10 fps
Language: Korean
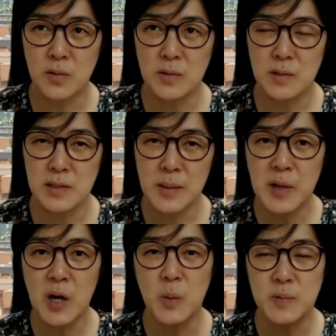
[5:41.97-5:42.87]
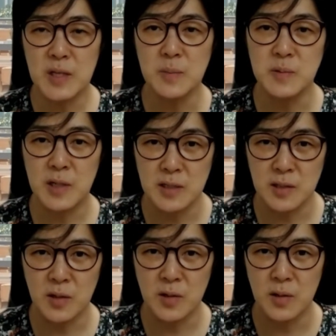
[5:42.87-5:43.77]
이제 참가 업체
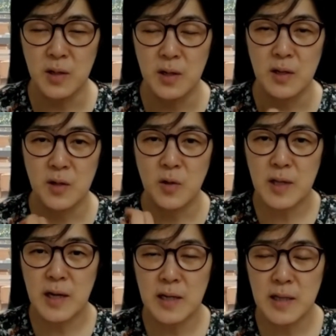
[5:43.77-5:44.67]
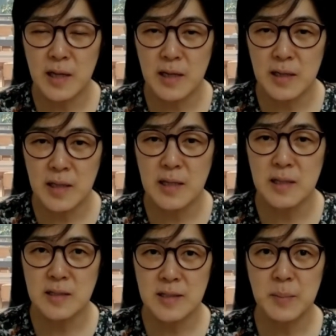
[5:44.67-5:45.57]
입장에서 여기다가 내가
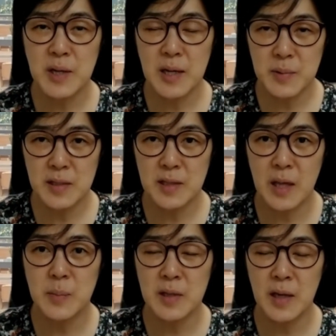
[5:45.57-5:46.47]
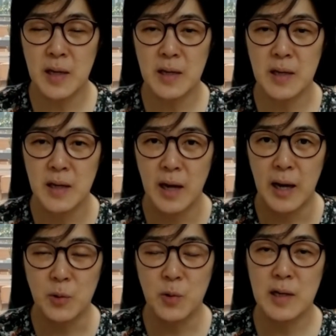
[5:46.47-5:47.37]
내는 참가비 대비에
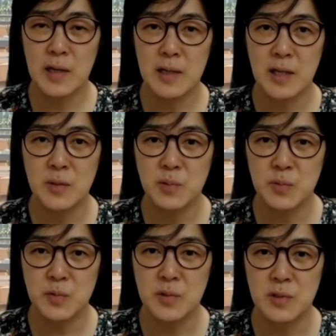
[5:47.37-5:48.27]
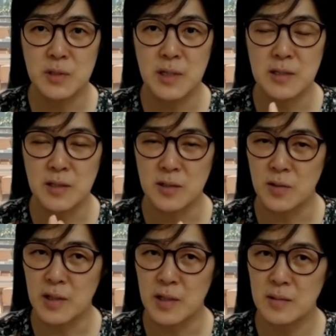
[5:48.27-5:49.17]
ROI라는 부분들에 있어서
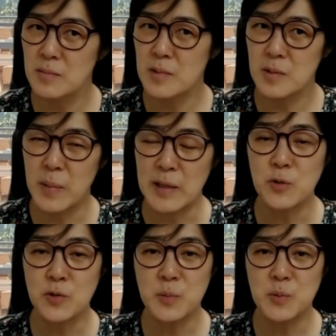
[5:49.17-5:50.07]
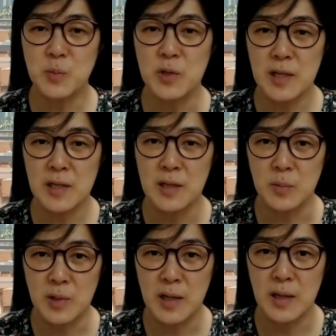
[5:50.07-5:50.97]
만족스럽지 못하기
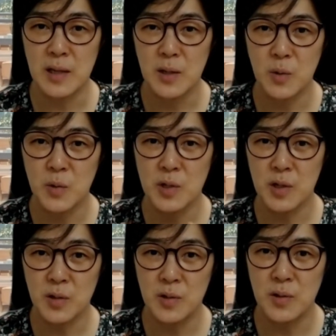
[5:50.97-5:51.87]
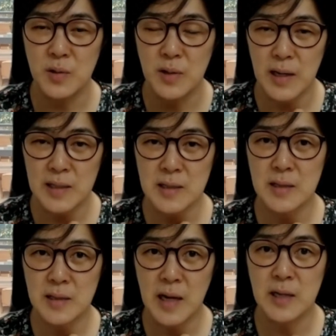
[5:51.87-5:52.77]
때문에 오히려
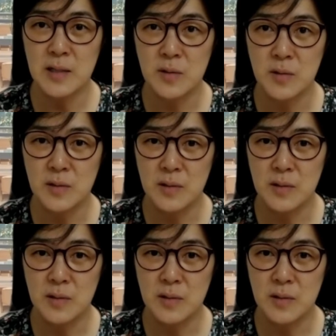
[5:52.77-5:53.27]
안 나가는,